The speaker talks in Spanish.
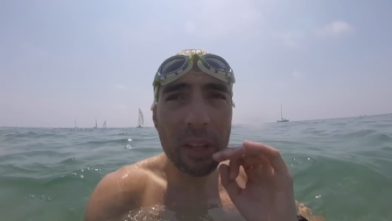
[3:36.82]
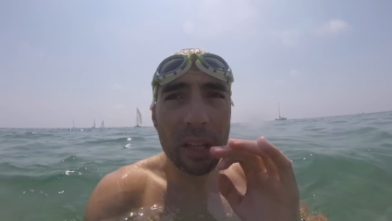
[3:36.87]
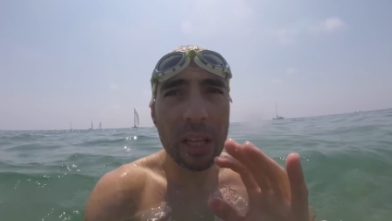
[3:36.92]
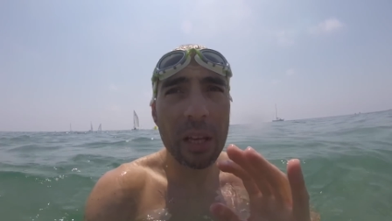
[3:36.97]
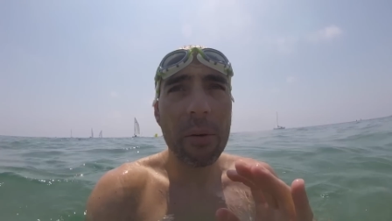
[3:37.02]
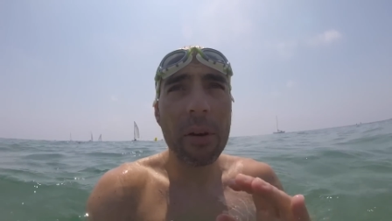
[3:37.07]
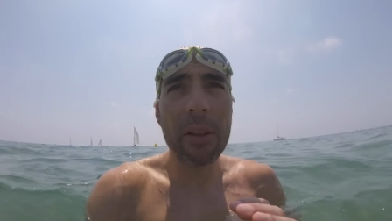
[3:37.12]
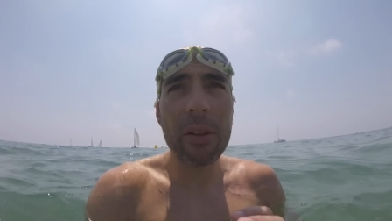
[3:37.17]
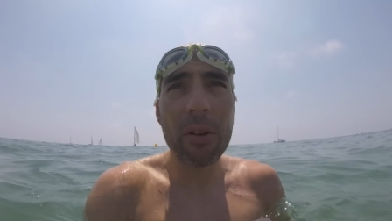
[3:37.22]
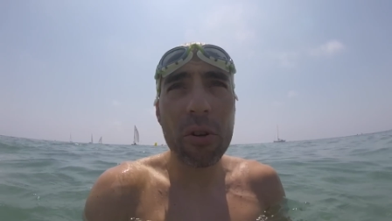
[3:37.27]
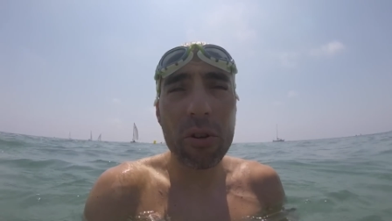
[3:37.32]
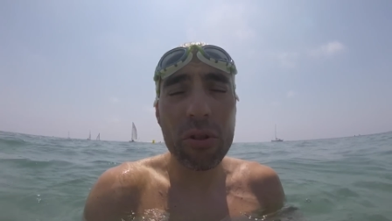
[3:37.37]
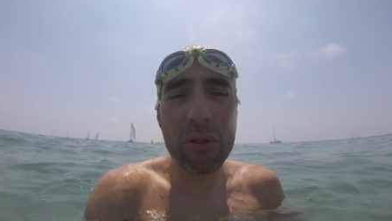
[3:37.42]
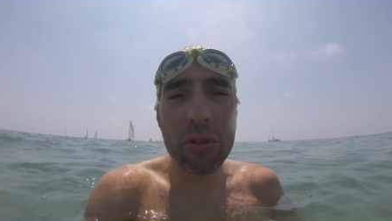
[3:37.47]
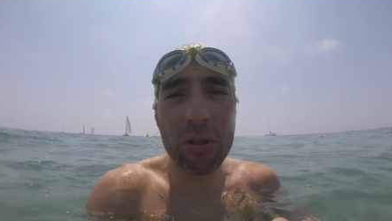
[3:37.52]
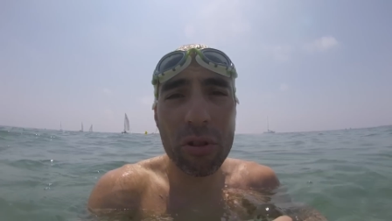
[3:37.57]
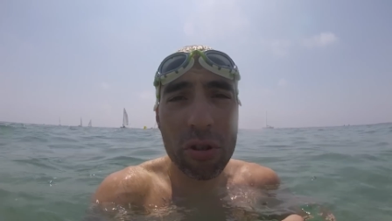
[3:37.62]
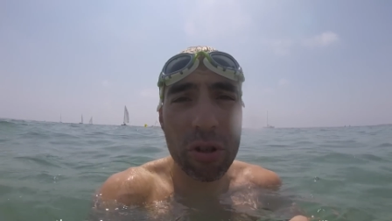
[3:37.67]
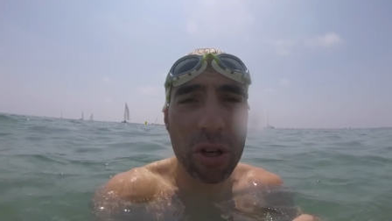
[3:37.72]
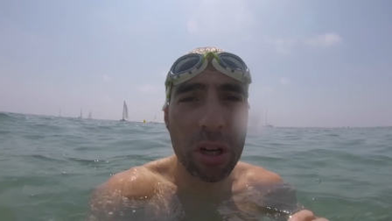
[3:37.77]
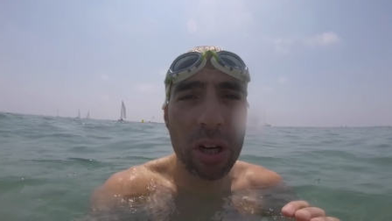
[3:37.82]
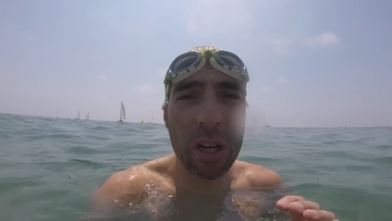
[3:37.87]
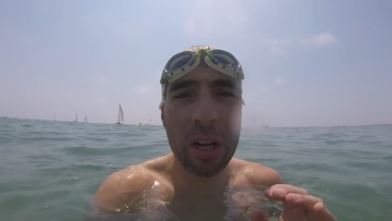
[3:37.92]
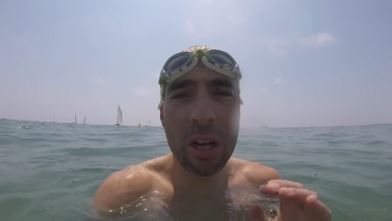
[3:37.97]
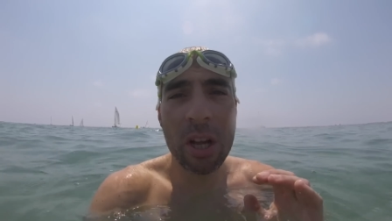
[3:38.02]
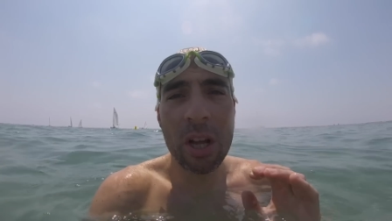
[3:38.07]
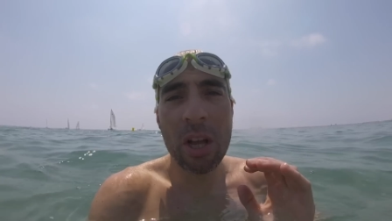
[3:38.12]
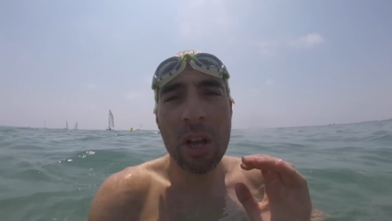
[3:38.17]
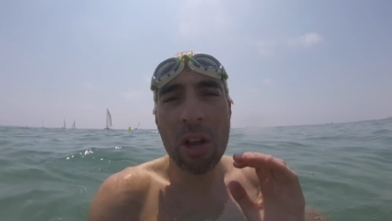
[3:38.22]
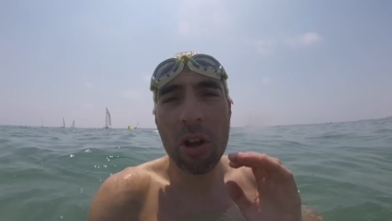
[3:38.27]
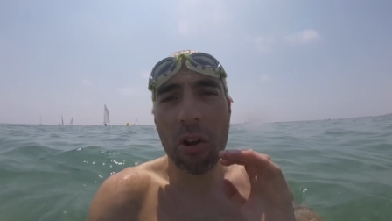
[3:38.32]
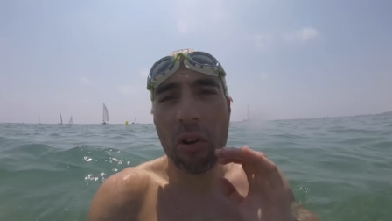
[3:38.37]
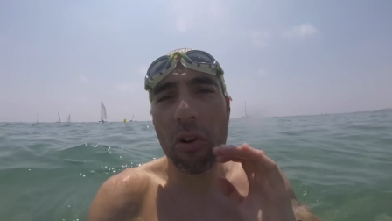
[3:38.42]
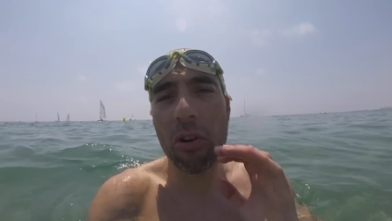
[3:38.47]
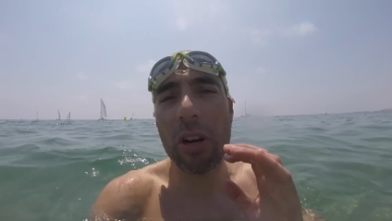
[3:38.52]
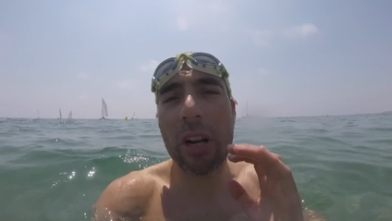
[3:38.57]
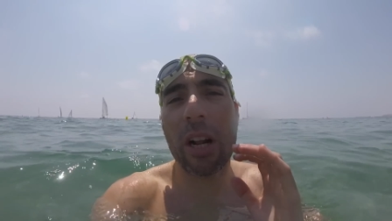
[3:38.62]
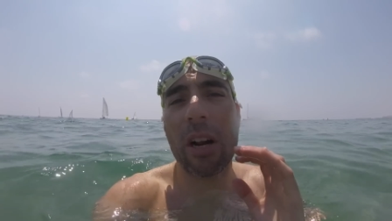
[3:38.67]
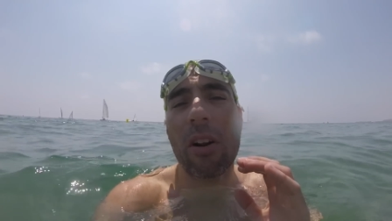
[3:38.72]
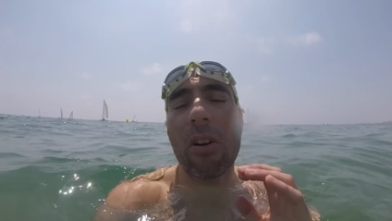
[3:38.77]
llevando los dos
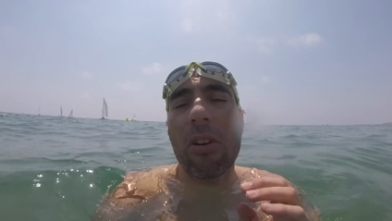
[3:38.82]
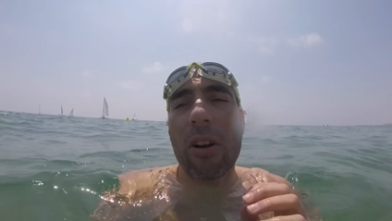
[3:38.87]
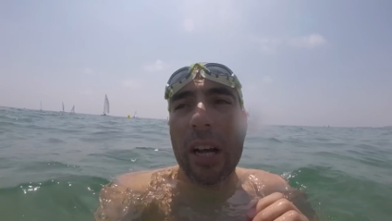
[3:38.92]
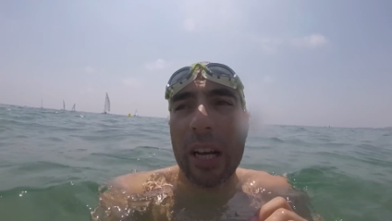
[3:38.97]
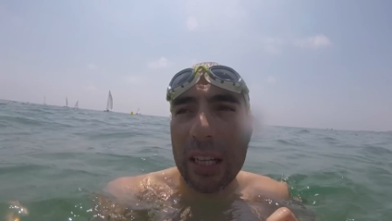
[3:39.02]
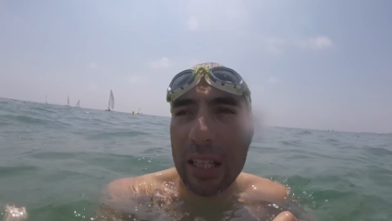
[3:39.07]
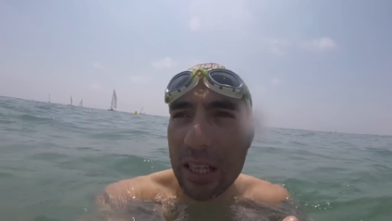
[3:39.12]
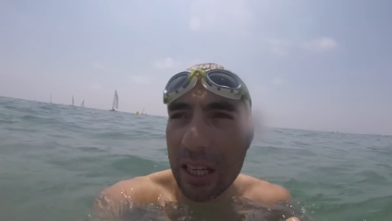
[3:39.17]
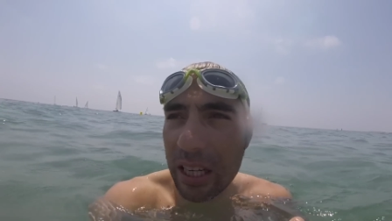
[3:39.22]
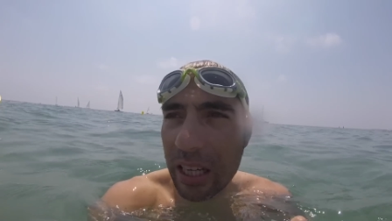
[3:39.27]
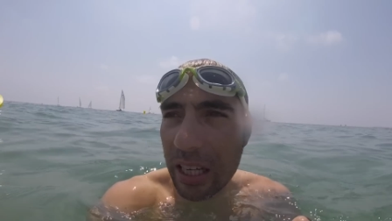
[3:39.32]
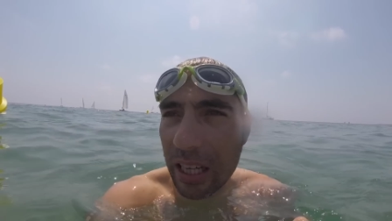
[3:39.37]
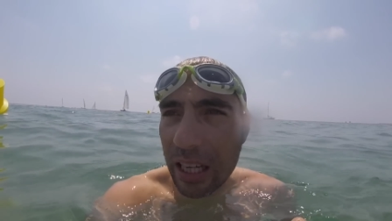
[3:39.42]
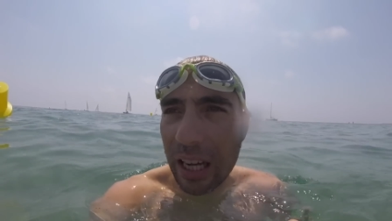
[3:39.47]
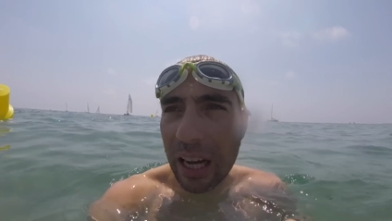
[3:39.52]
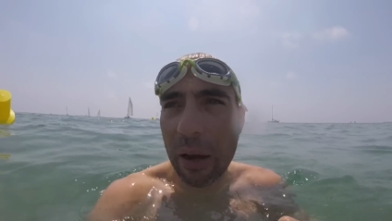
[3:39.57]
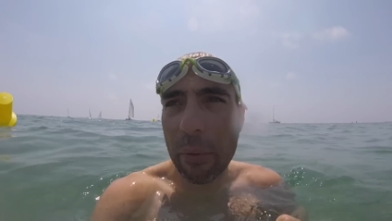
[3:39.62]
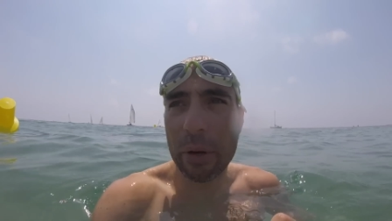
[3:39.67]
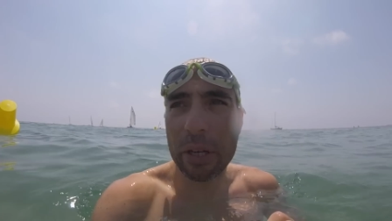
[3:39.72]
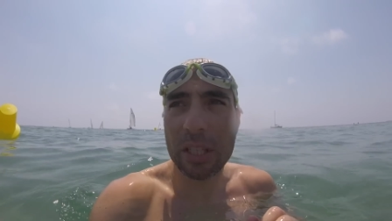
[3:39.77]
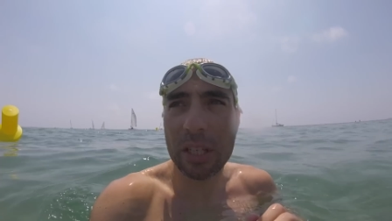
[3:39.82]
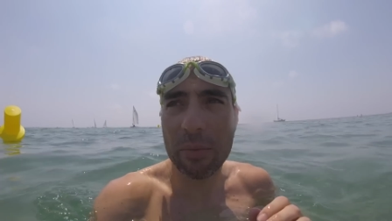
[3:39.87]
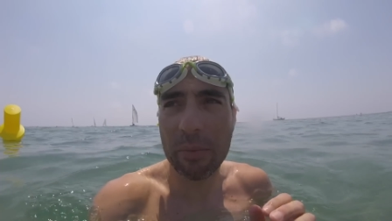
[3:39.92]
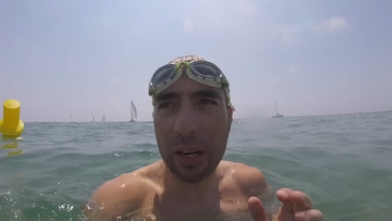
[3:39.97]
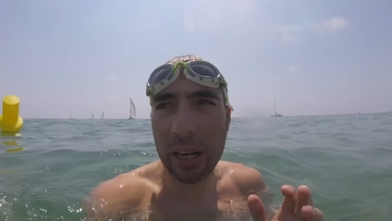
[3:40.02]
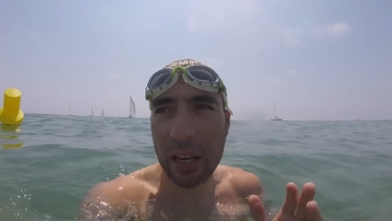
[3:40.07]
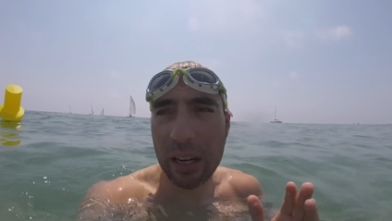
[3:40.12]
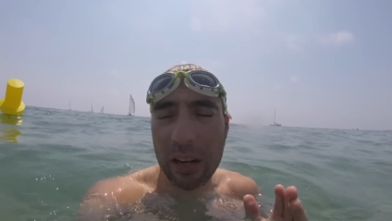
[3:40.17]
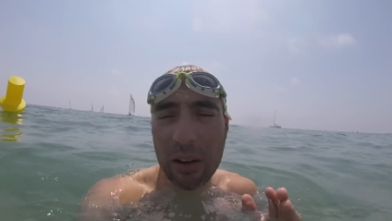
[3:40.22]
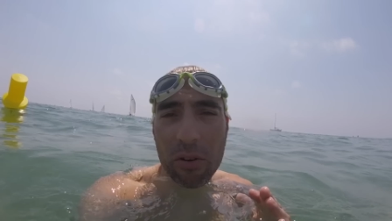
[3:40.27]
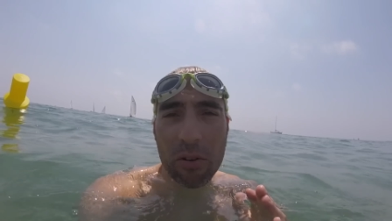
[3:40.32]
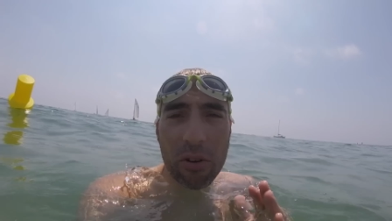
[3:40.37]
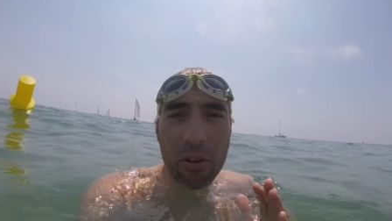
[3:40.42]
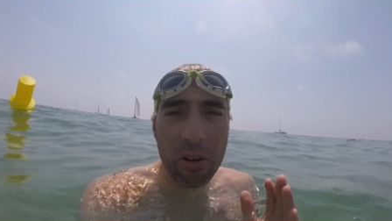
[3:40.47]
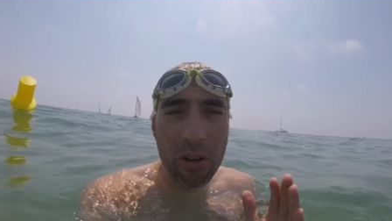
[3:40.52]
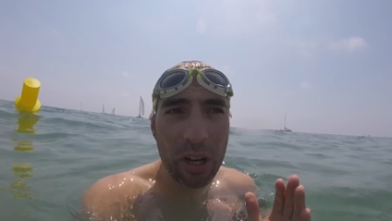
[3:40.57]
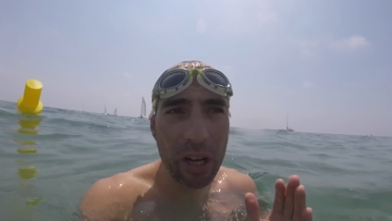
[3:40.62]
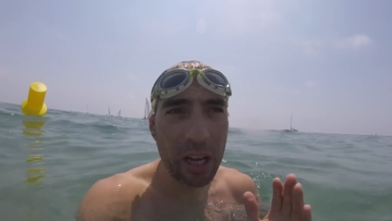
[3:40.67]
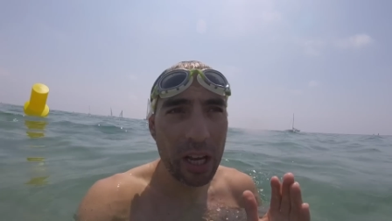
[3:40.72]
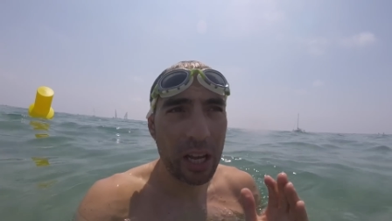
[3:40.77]
con erlonas. A ver si marca o
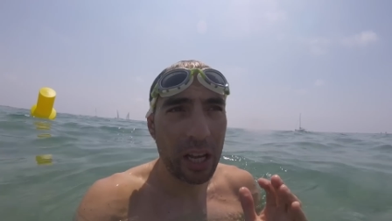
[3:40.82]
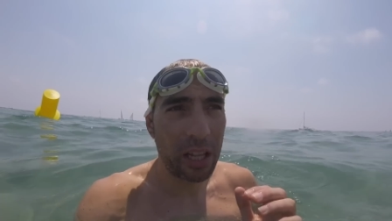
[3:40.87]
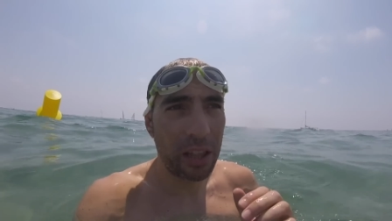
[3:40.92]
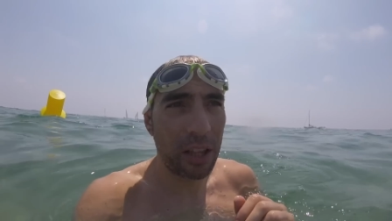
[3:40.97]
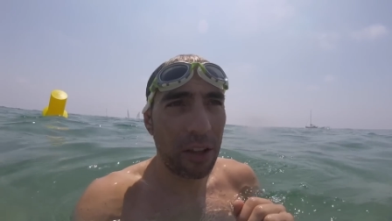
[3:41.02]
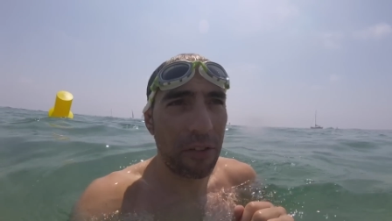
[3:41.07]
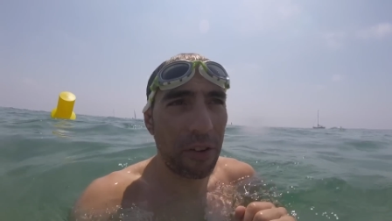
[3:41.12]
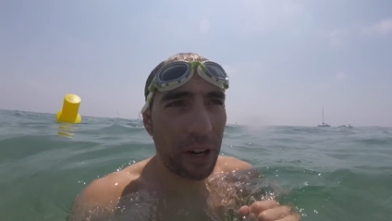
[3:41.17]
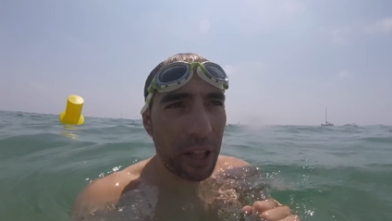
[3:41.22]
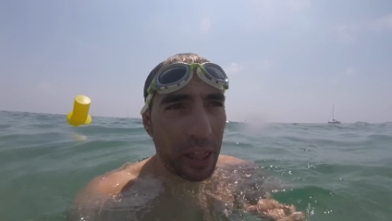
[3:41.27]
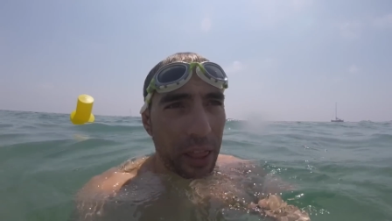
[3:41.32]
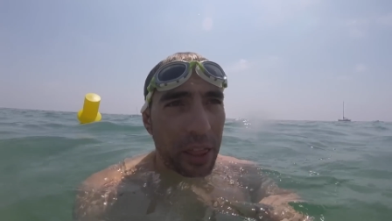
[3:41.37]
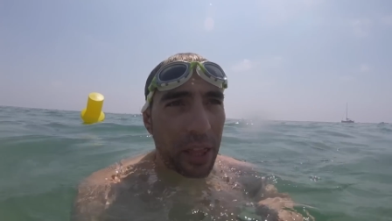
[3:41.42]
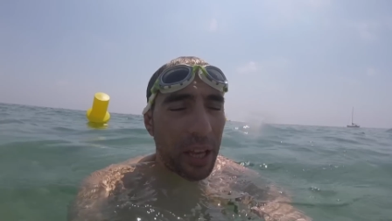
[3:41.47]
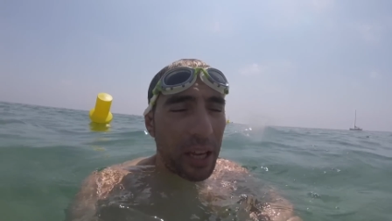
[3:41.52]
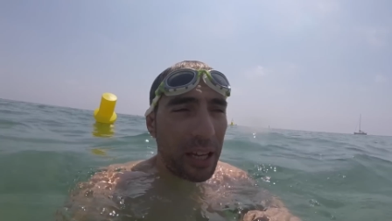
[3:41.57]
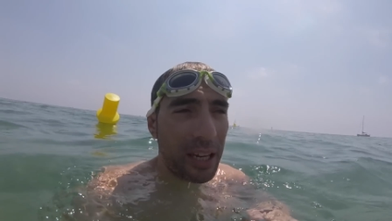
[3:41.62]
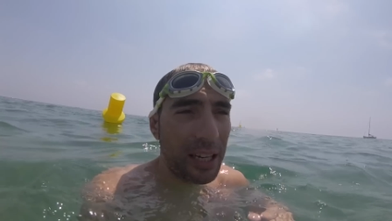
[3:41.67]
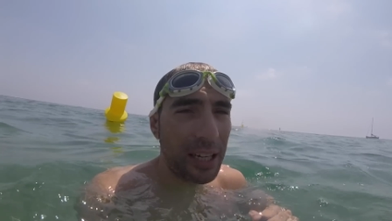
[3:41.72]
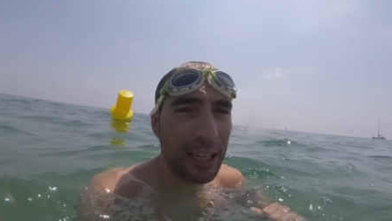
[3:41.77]
no diferencia.